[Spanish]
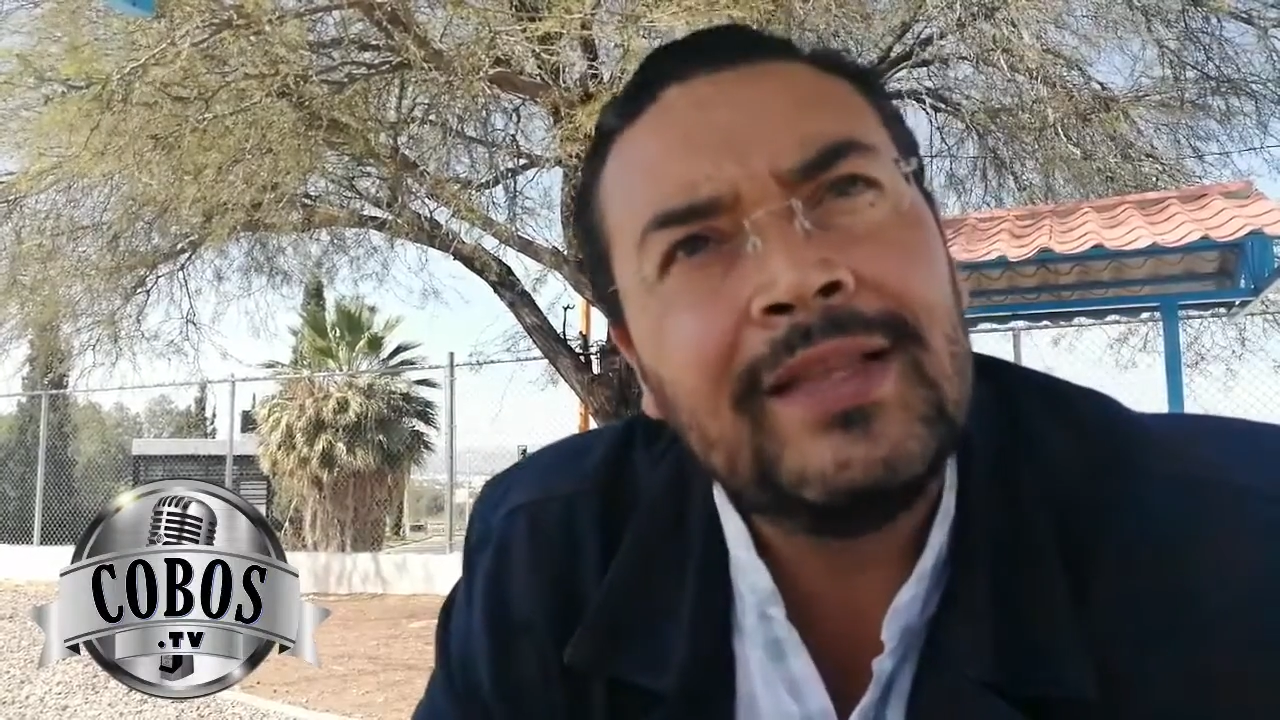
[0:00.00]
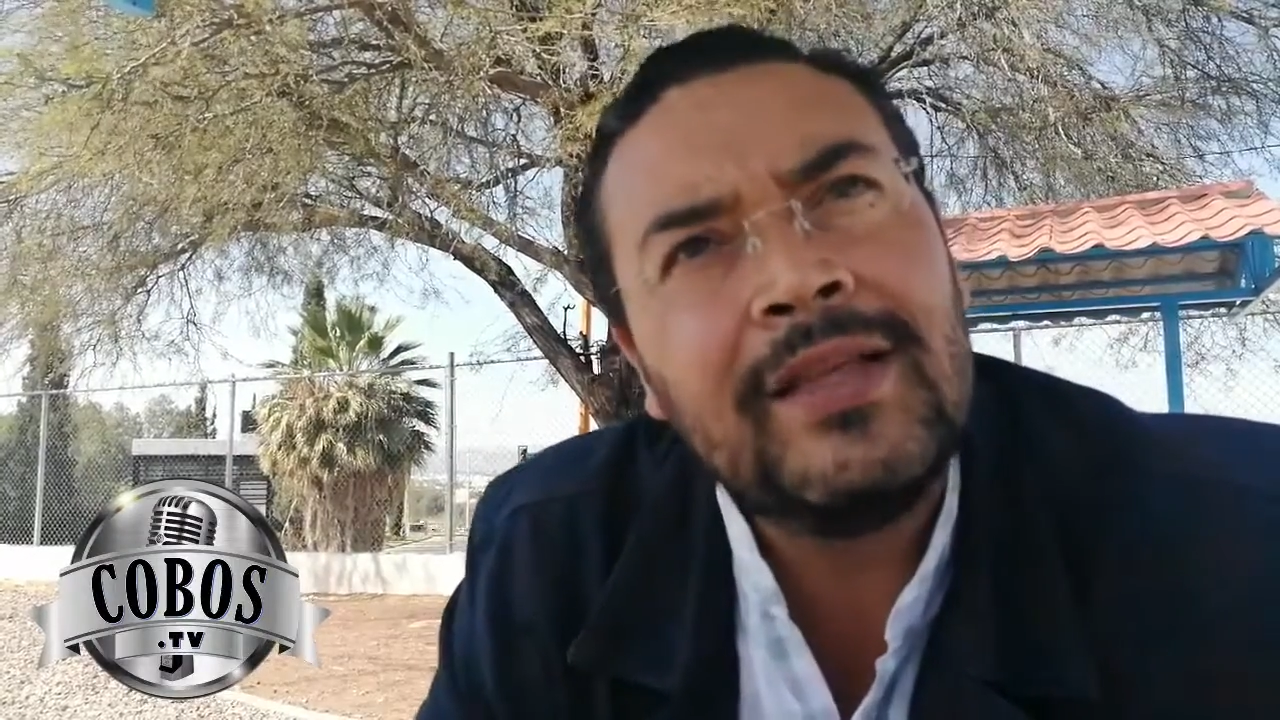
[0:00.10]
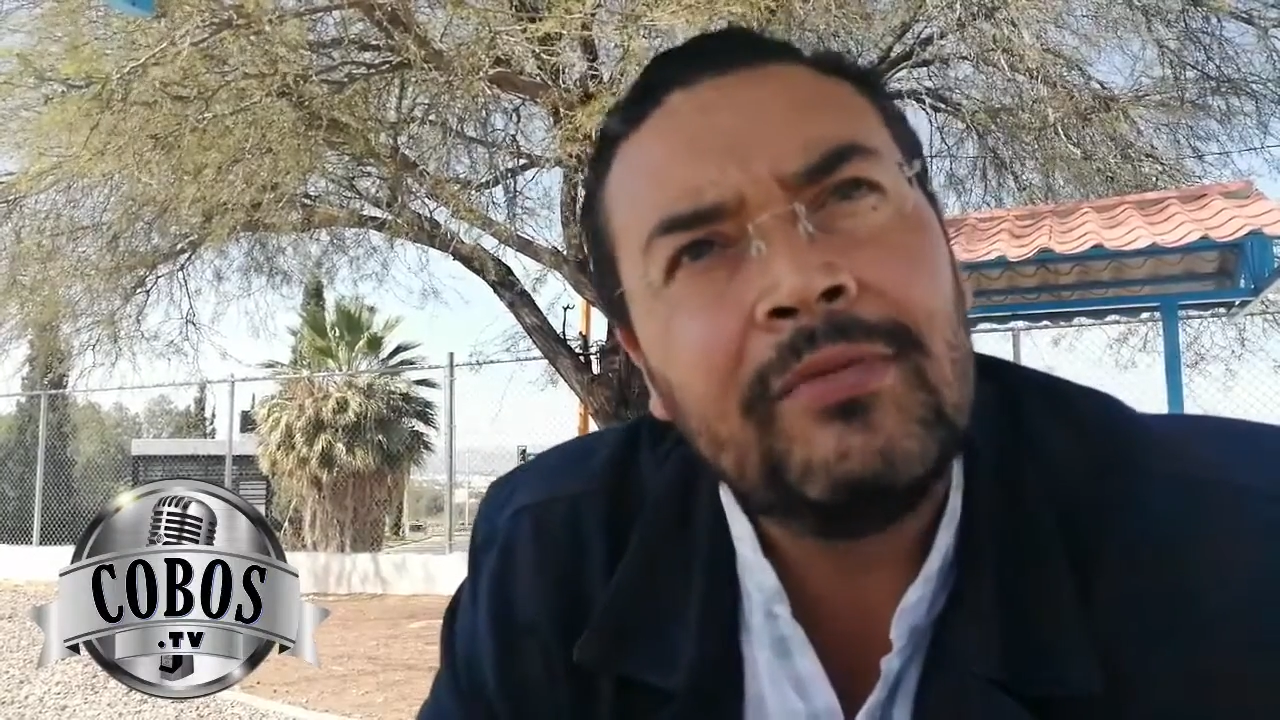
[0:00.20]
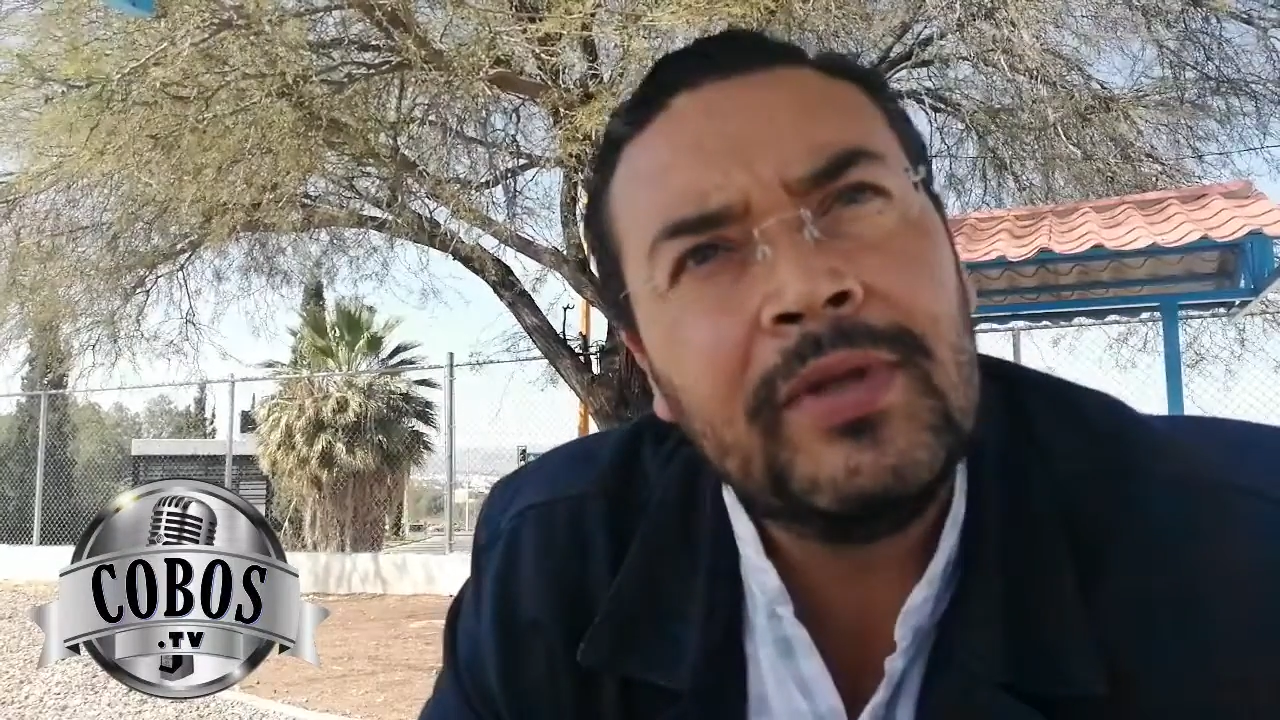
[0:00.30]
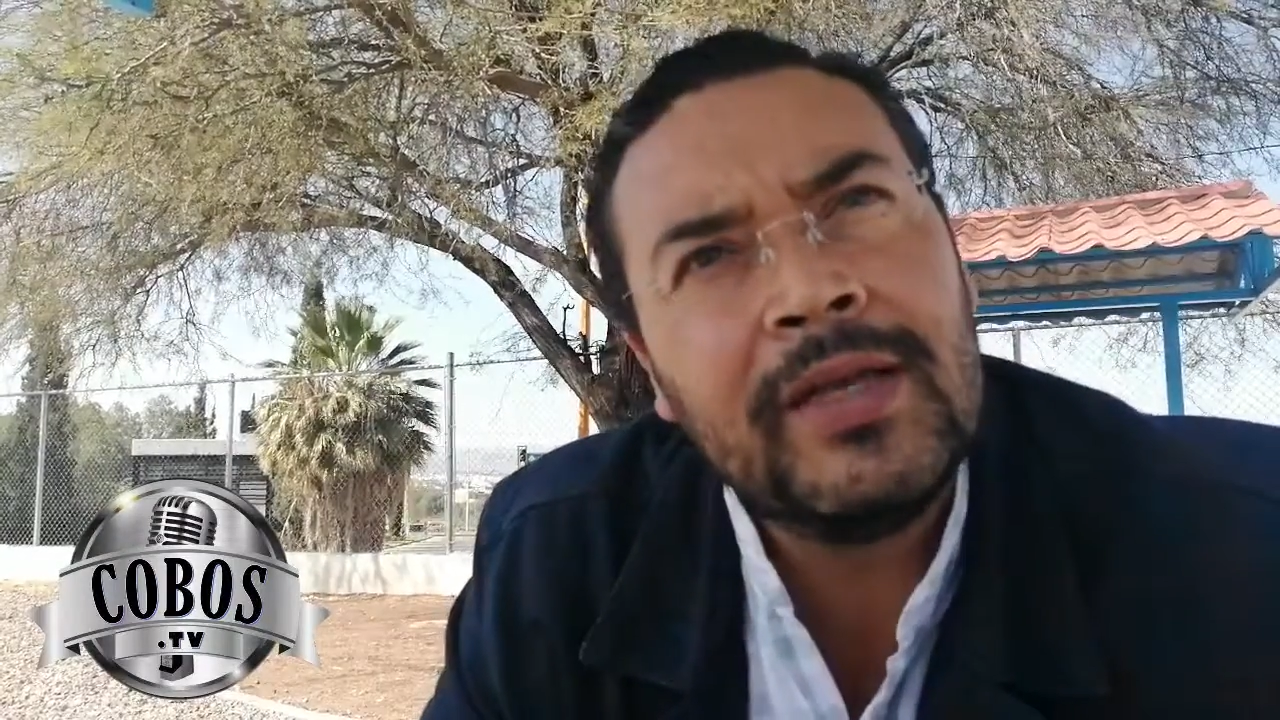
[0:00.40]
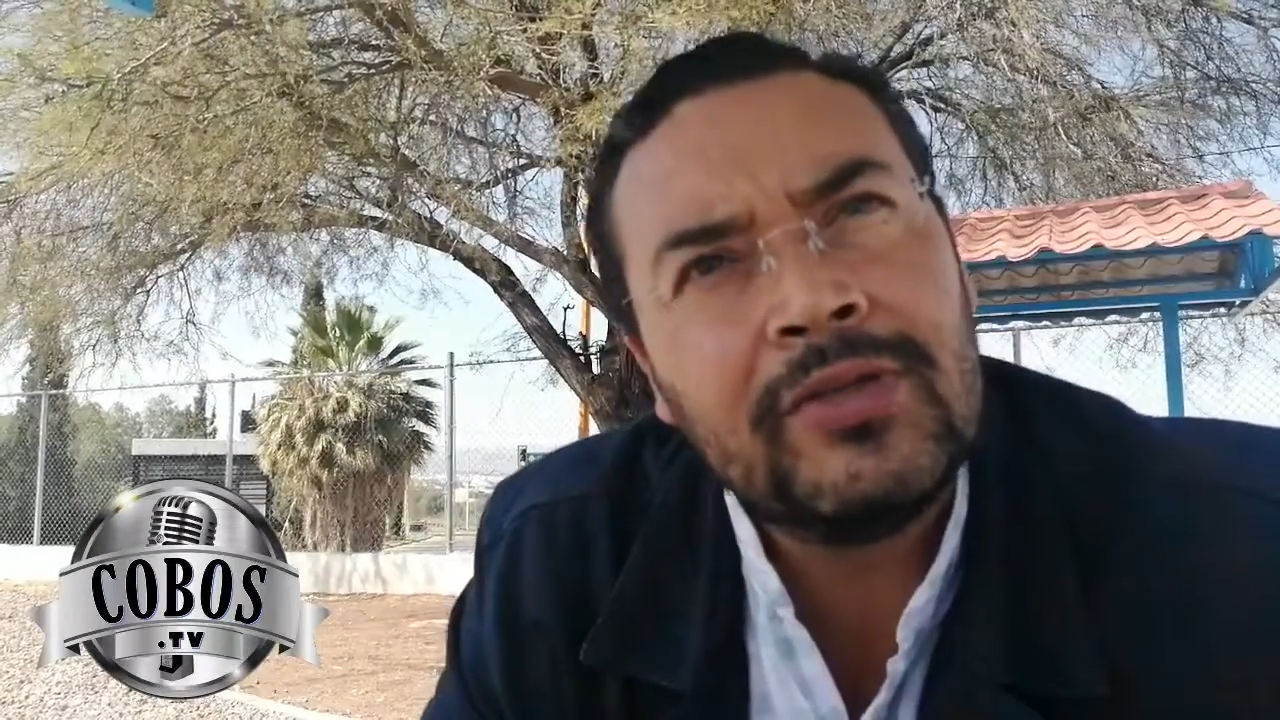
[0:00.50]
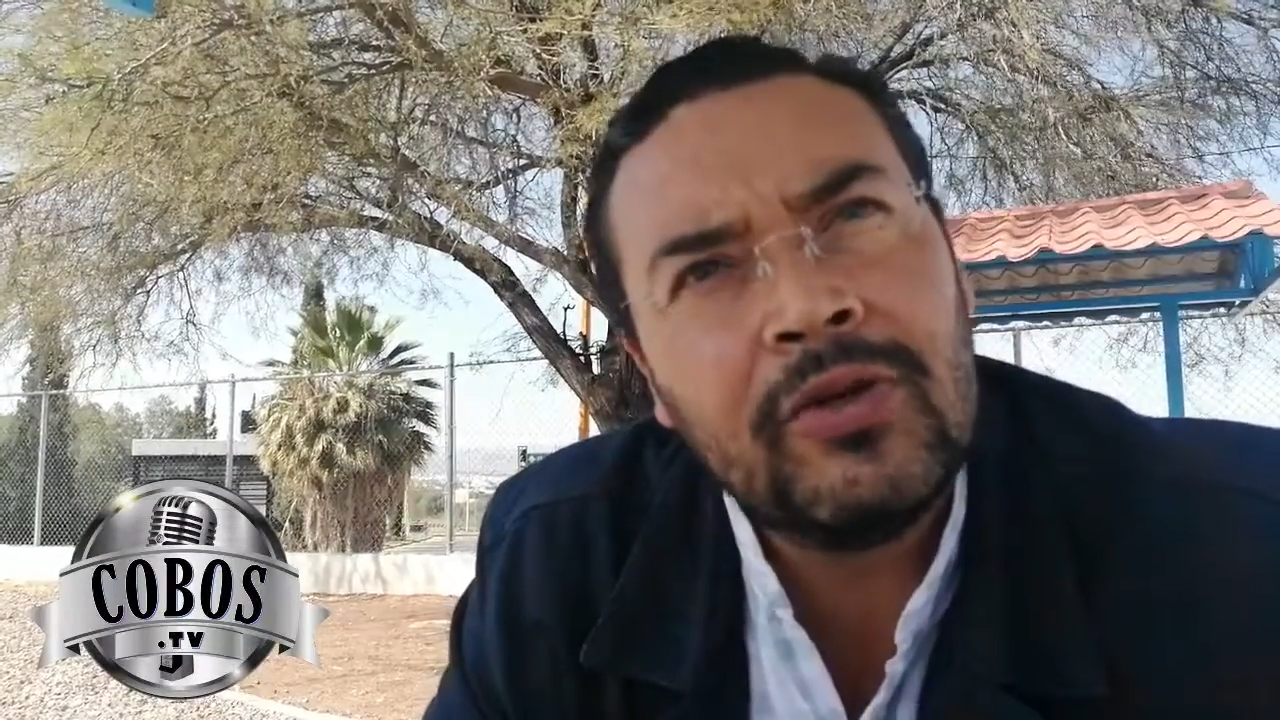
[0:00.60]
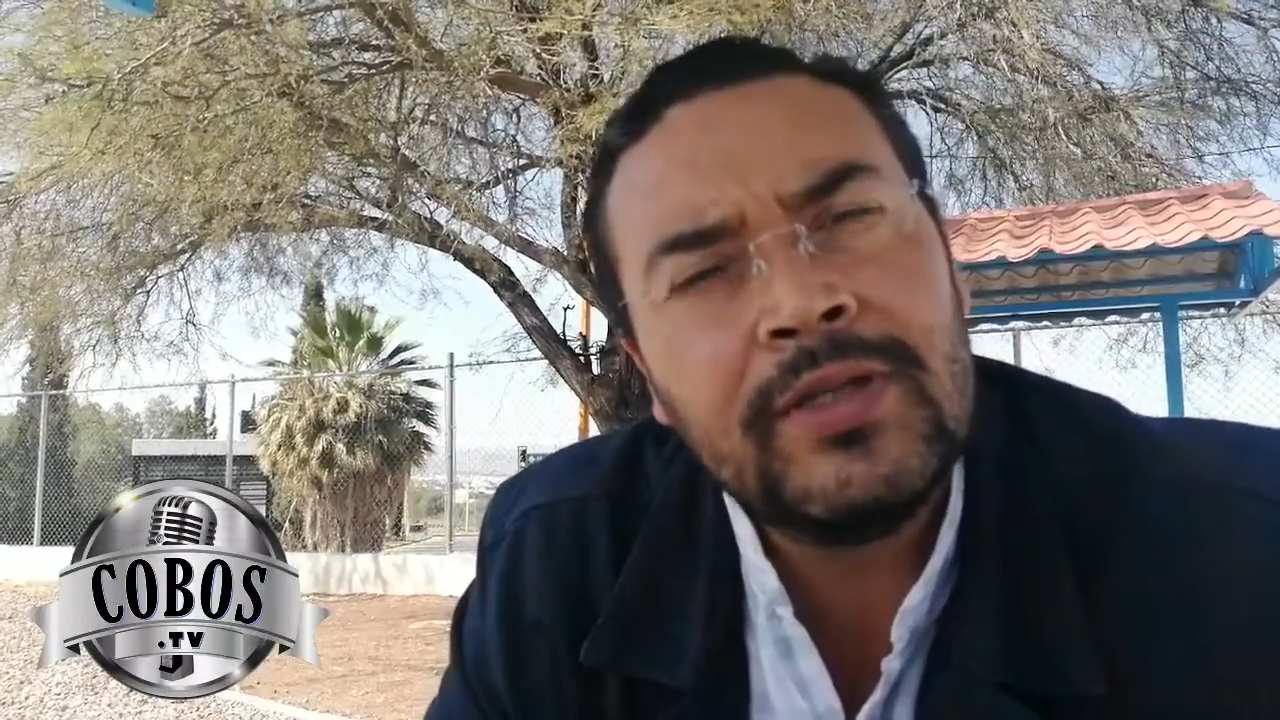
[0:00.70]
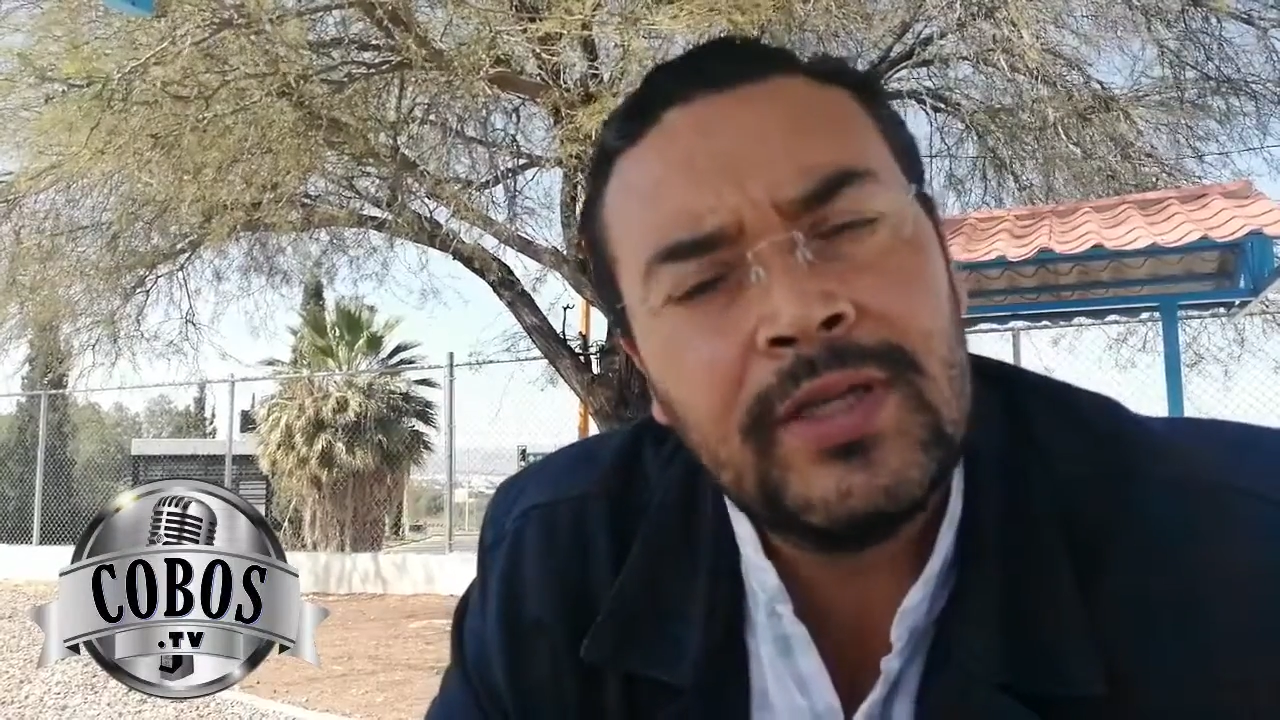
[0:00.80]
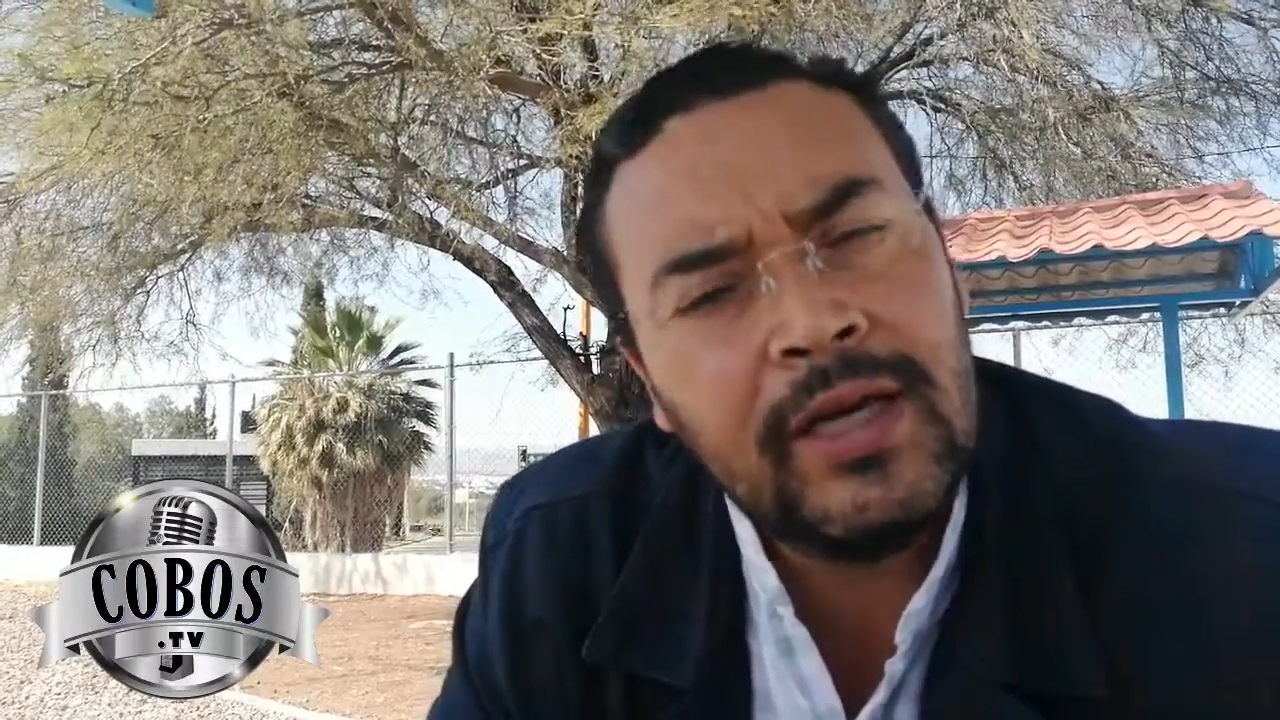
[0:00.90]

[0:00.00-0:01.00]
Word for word: determinaciones,